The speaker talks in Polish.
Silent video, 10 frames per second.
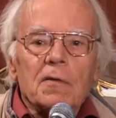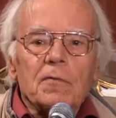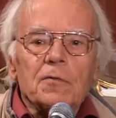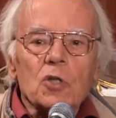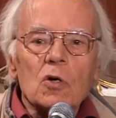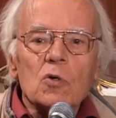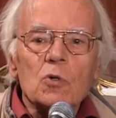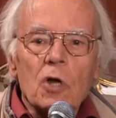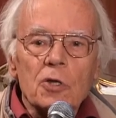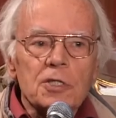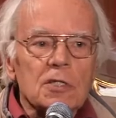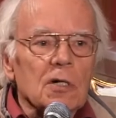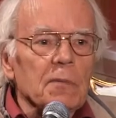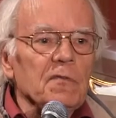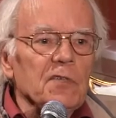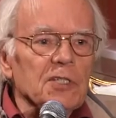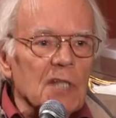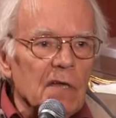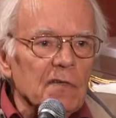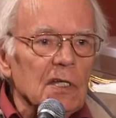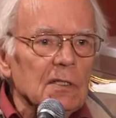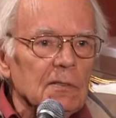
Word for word: w ciągu nocy zrobi wystawę